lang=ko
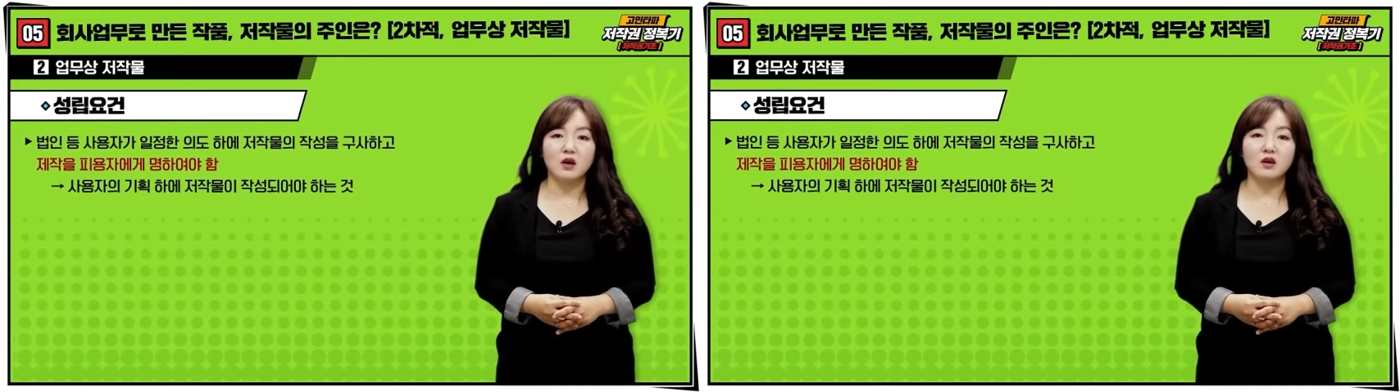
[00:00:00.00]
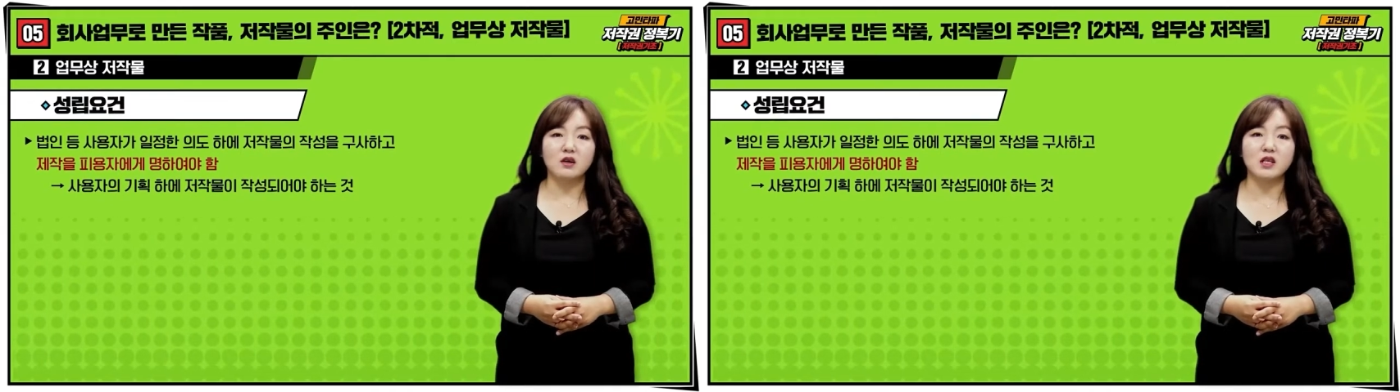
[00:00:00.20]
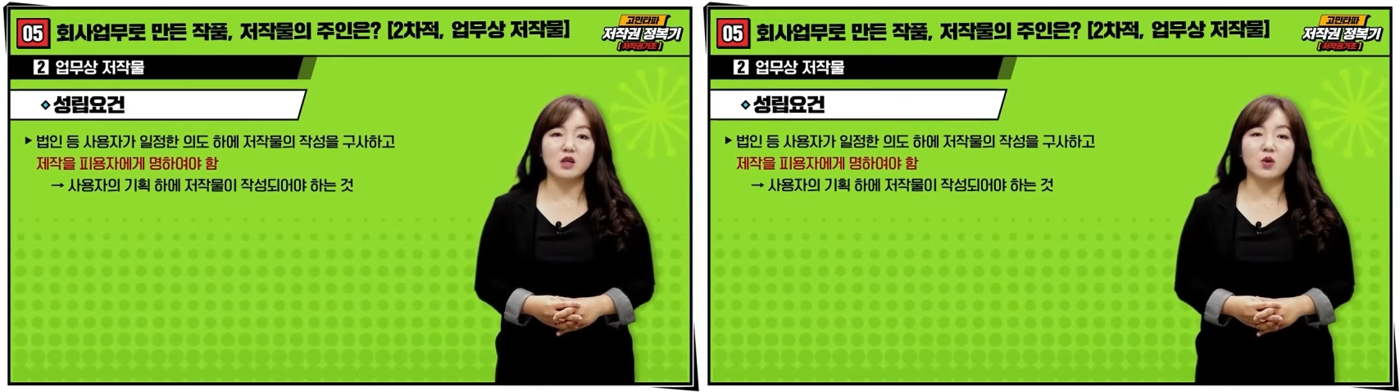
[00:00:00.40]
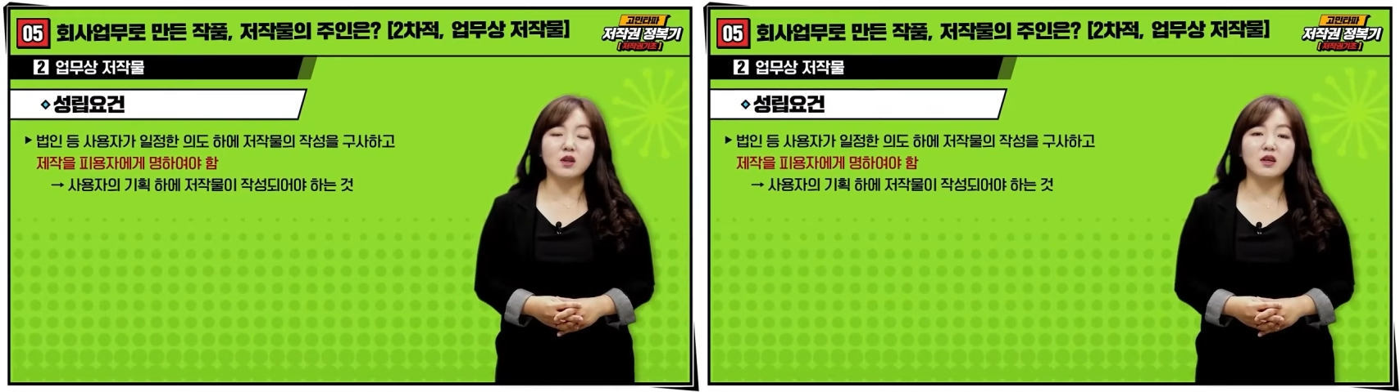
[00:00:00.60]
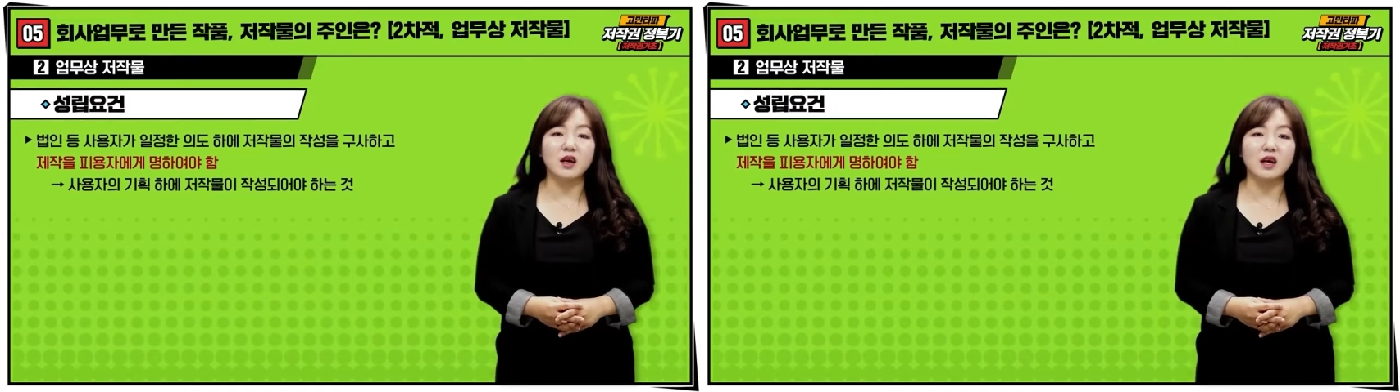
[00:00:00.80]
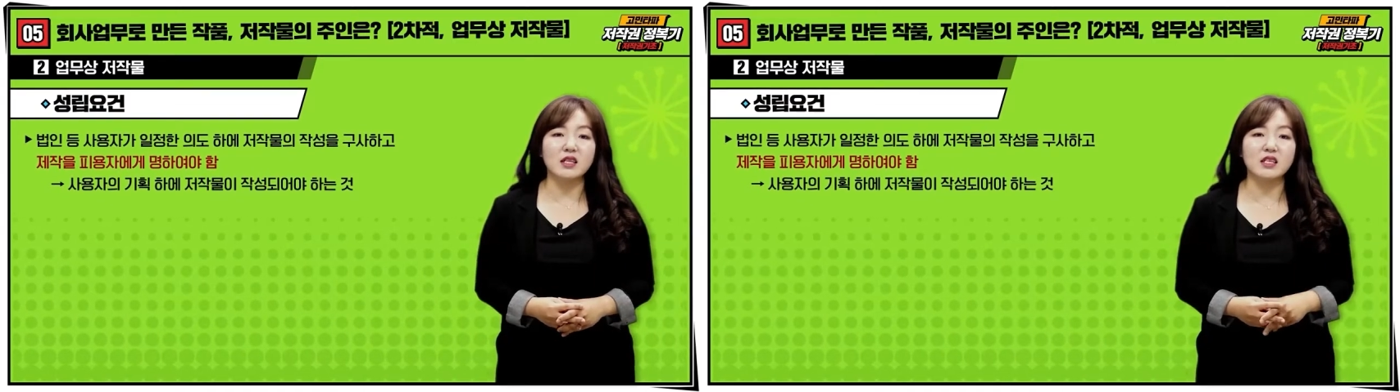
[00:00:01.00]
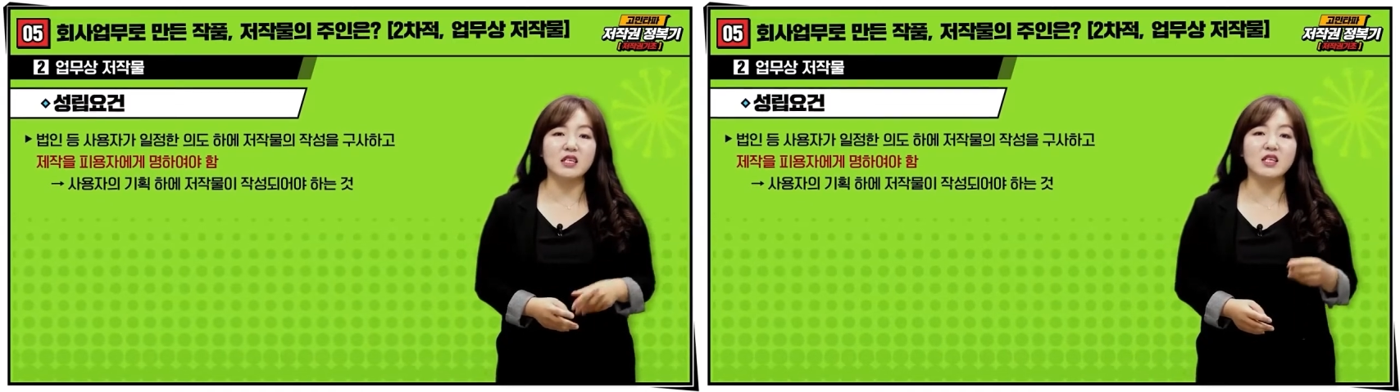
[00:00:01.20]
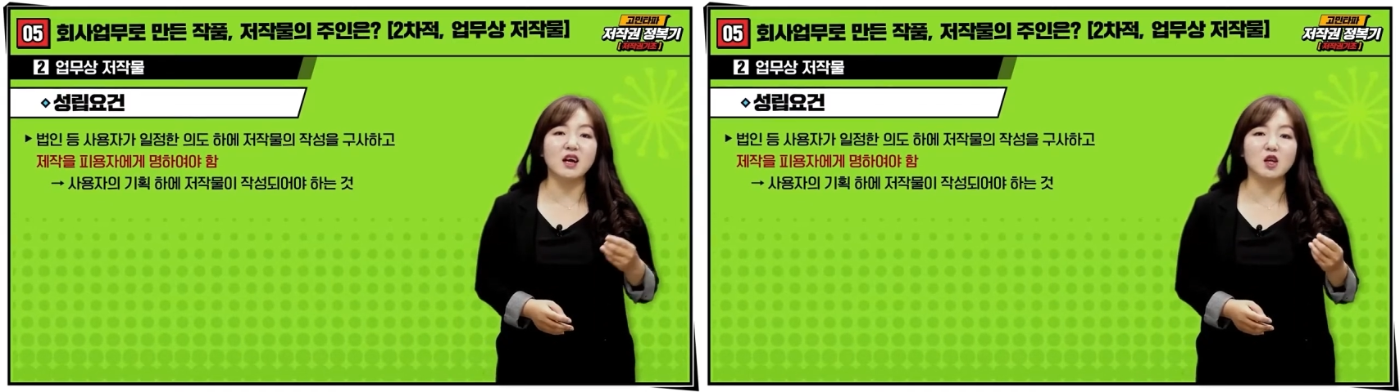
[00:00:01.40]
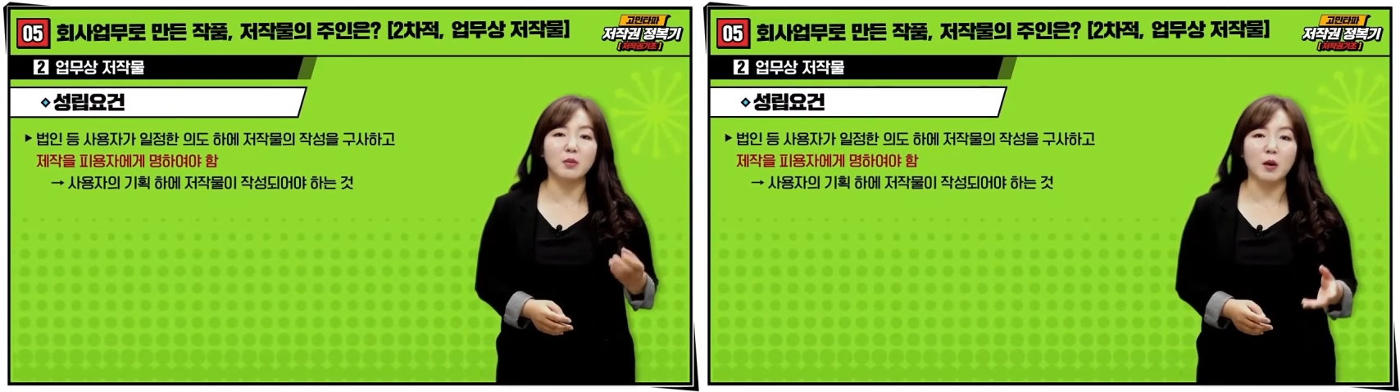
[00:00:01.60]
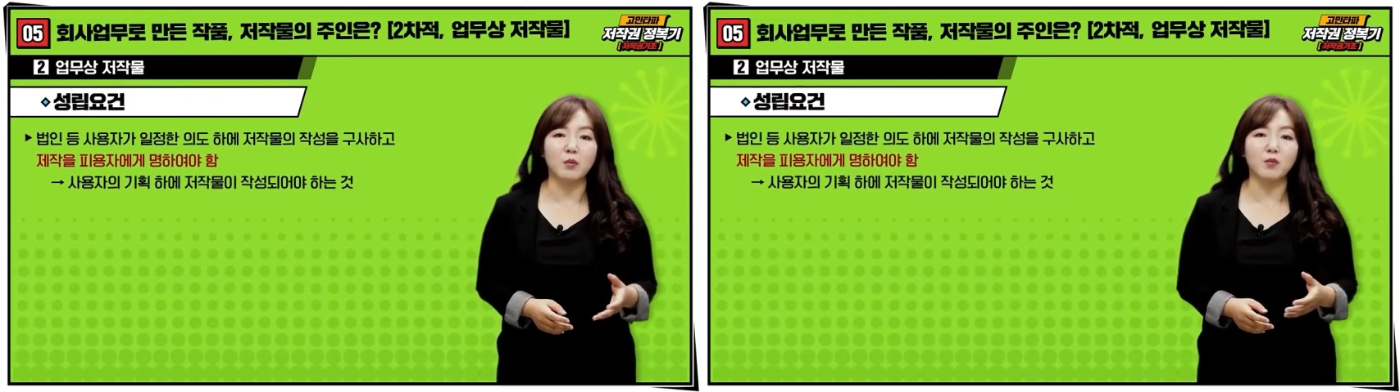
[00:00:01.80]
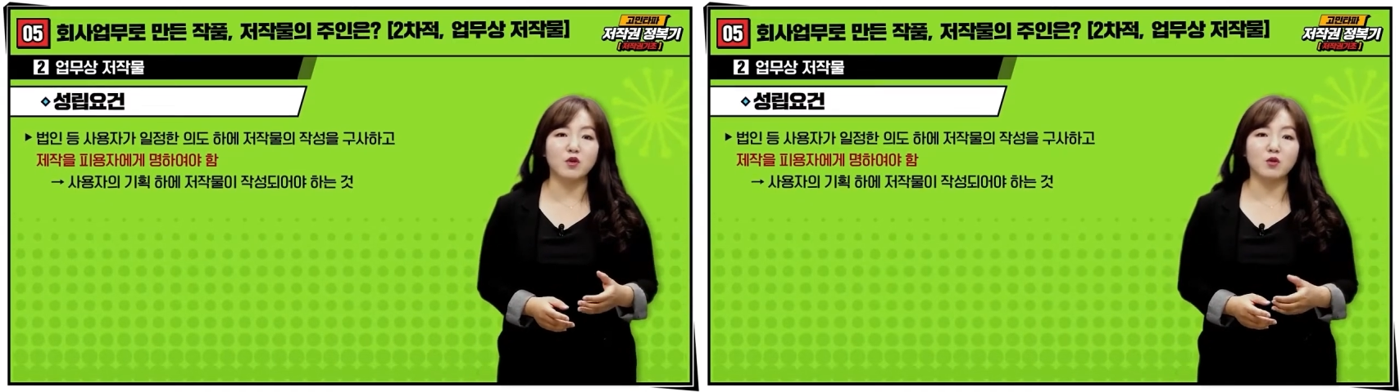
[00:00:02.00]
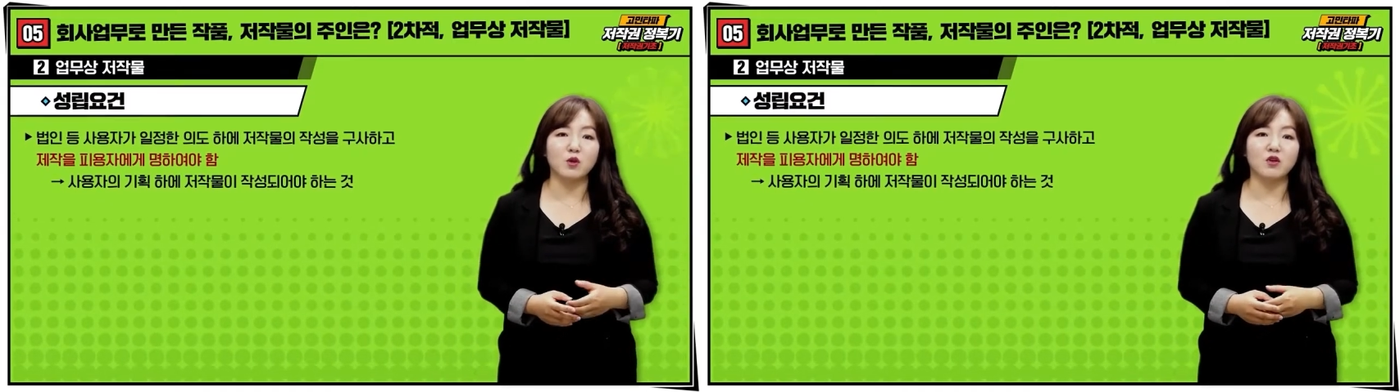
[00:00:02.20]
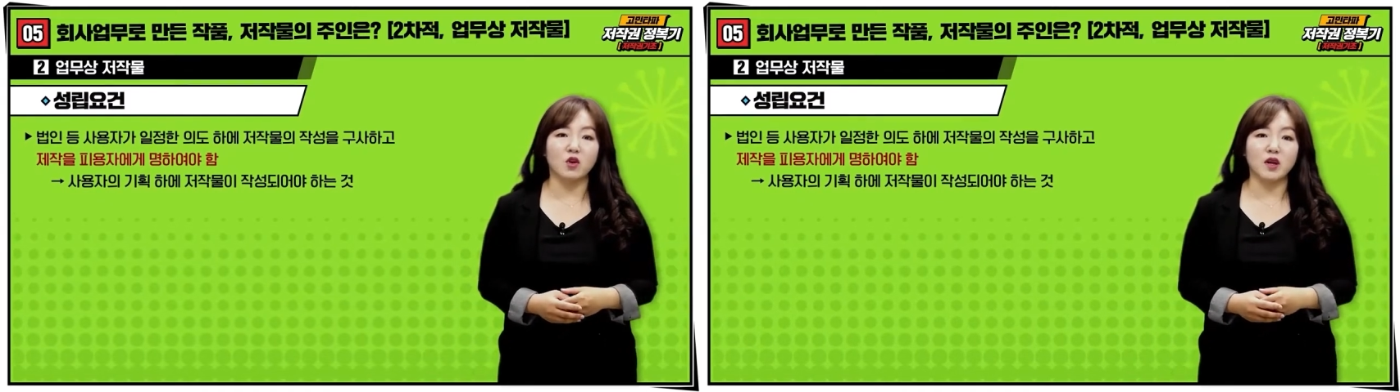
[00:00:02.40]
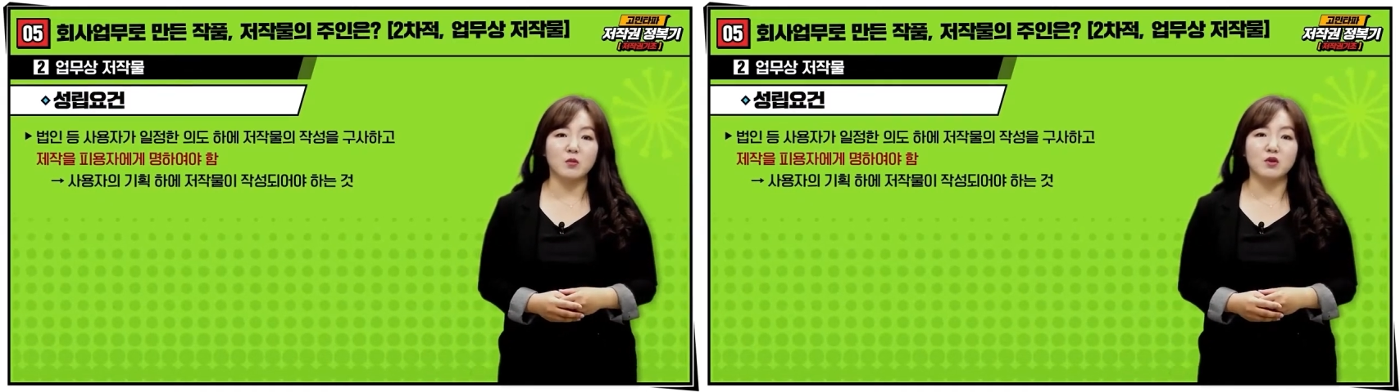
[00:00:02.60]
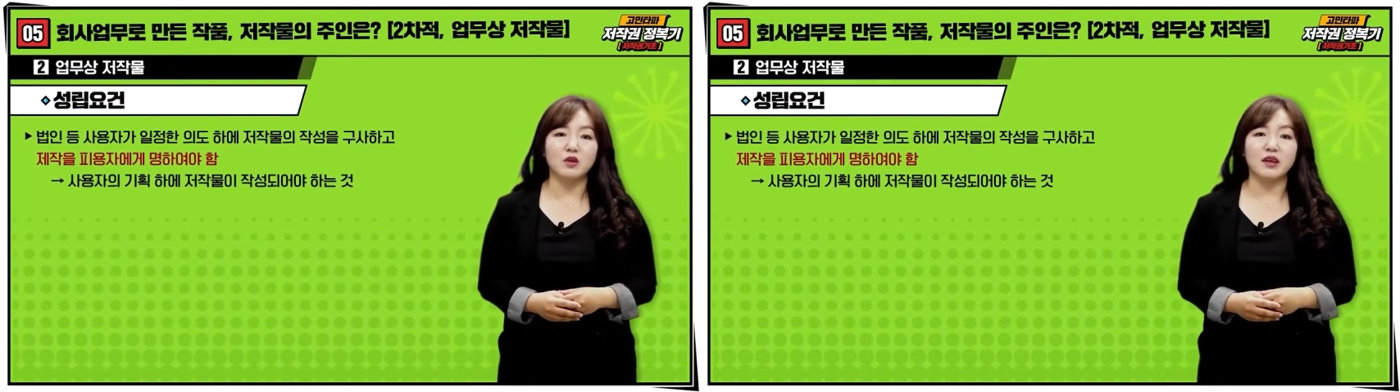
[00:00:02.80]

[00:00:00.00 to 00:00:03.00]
그 직원들에게 지시하는 방법 등으로 저작물을